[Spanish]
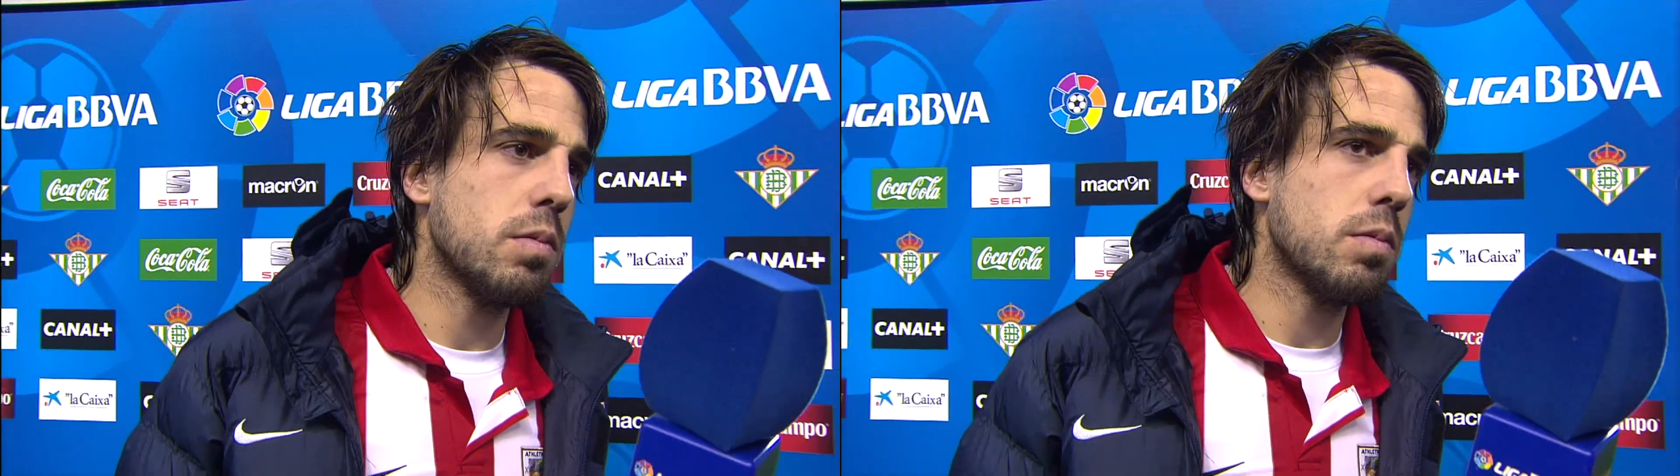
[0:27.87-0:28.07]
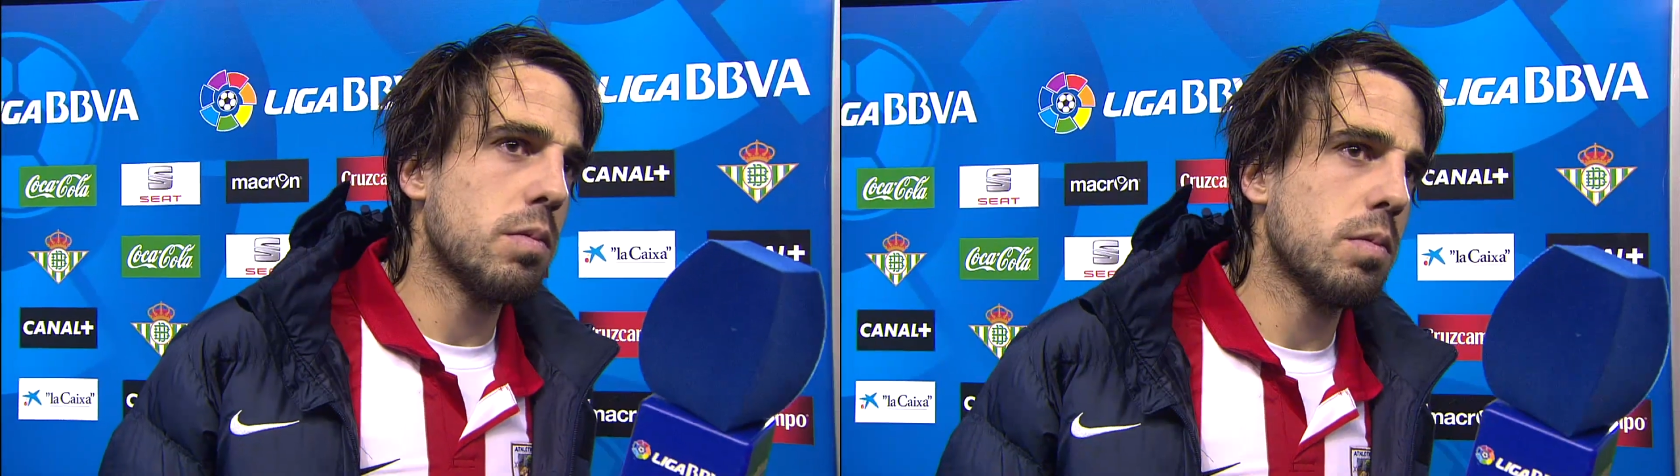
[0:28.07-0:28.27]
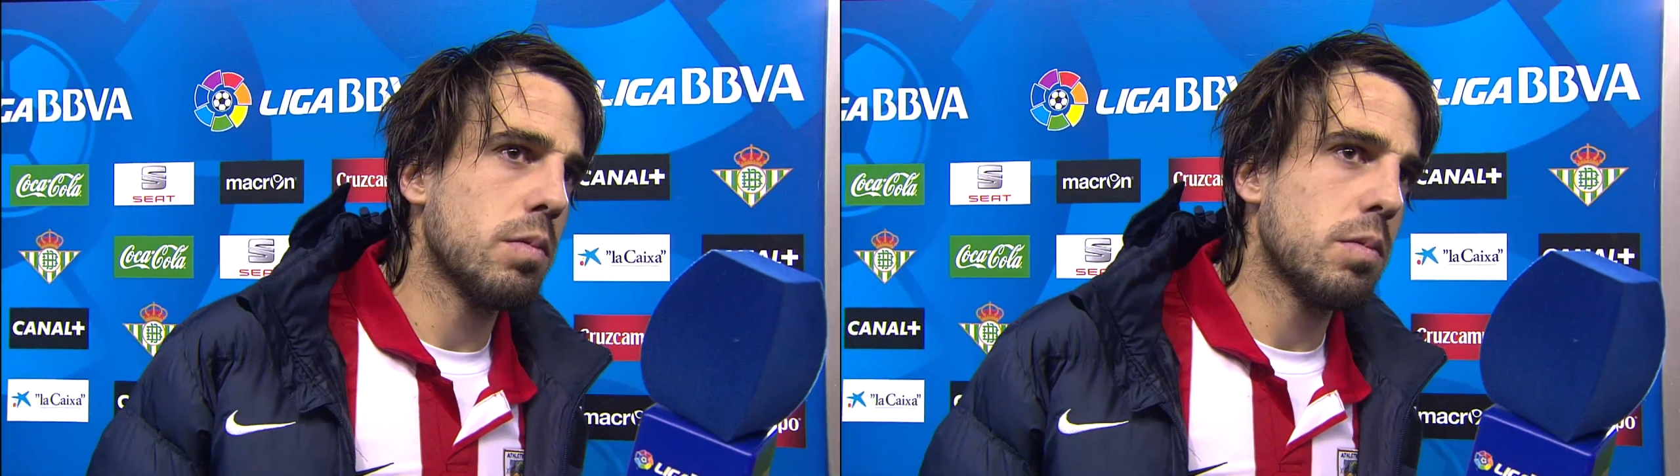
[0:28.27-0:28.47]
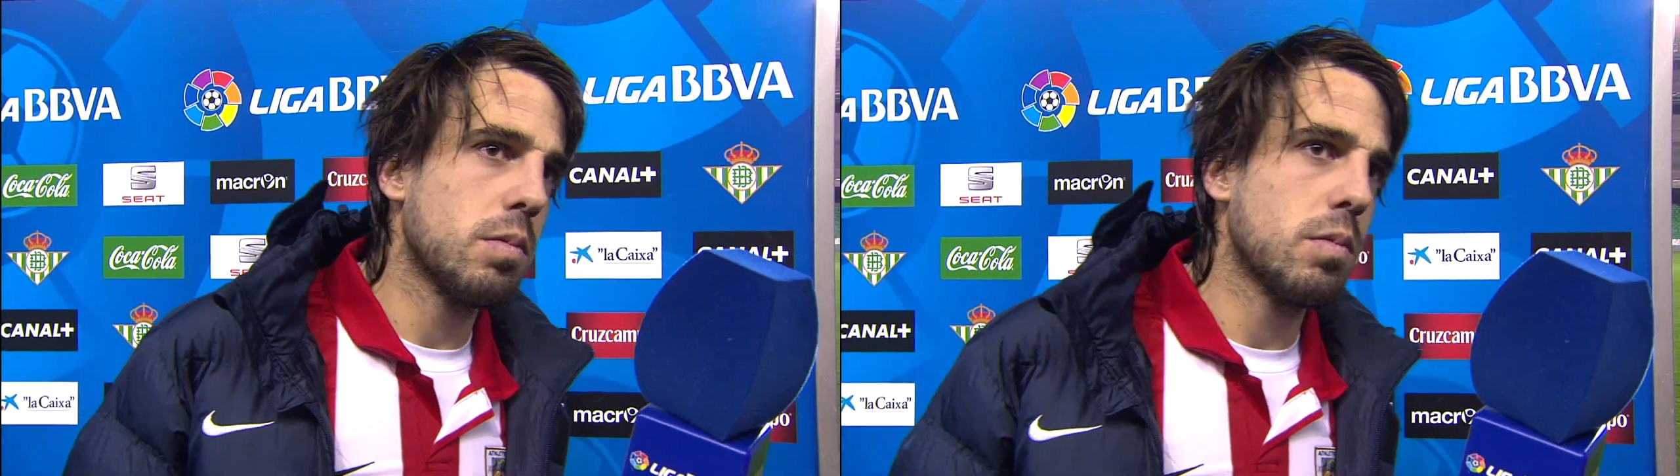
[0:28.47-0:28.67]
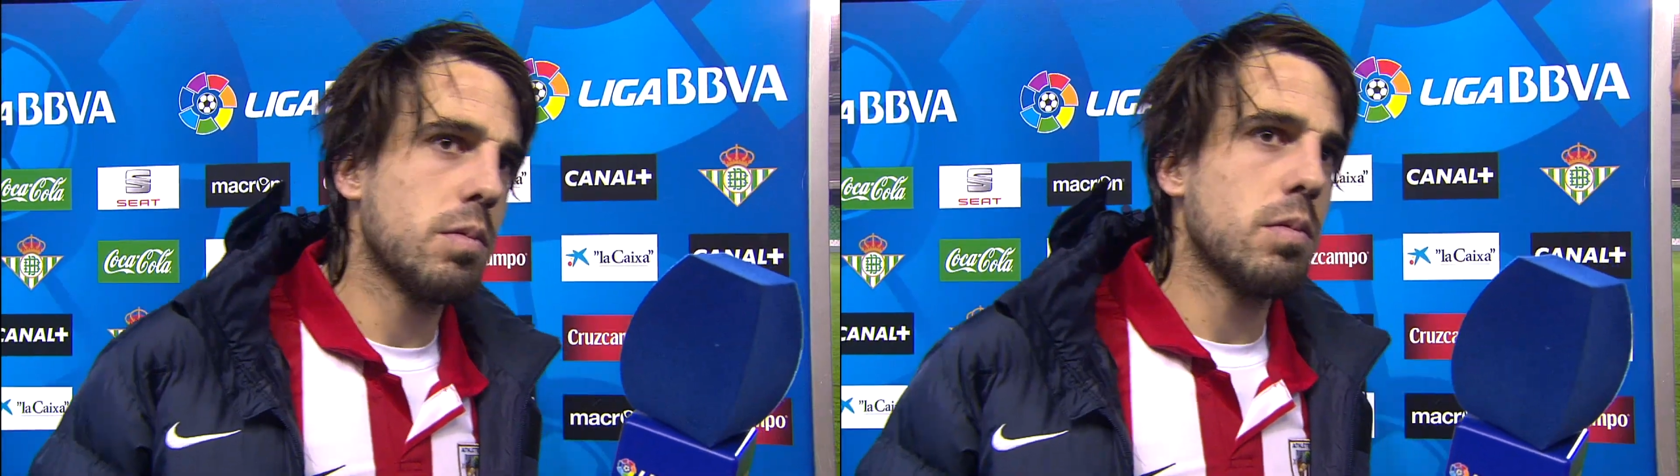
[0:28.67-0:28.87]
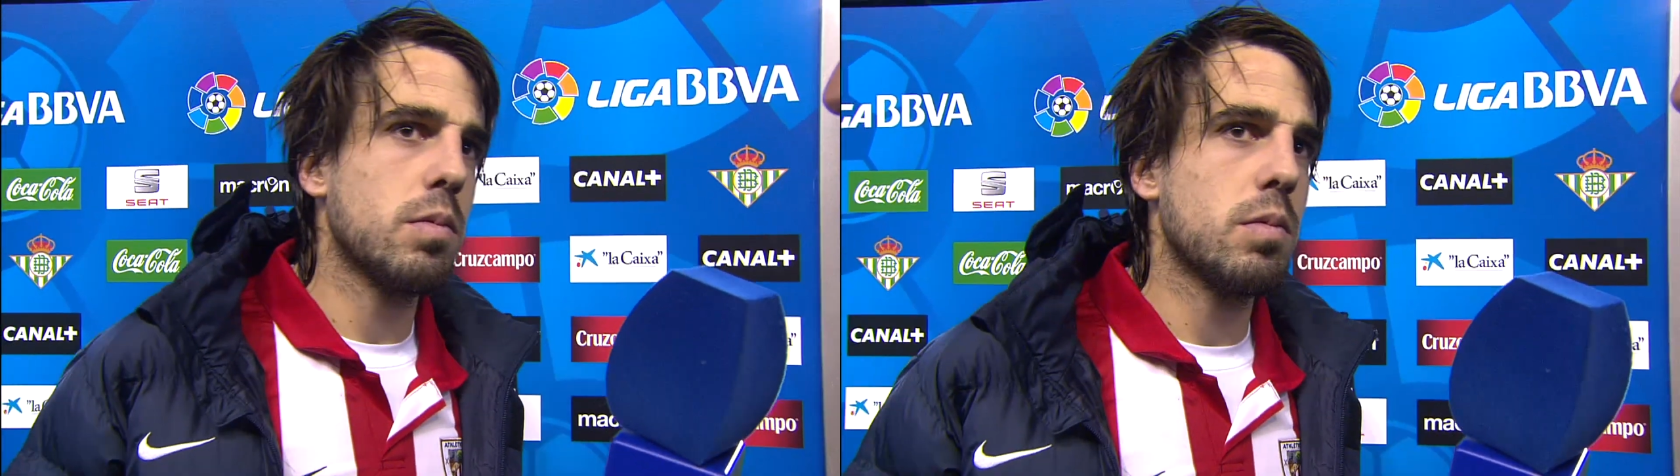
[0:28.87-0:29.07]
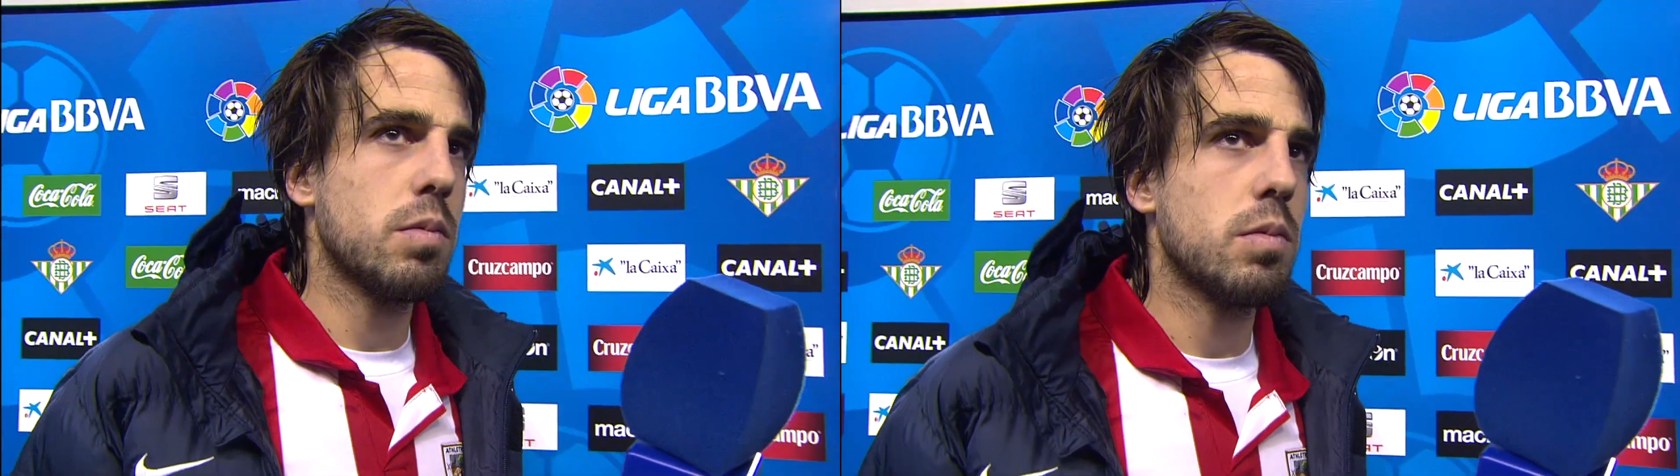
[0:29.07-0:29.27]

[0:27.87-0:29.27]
del empate en Valladolid,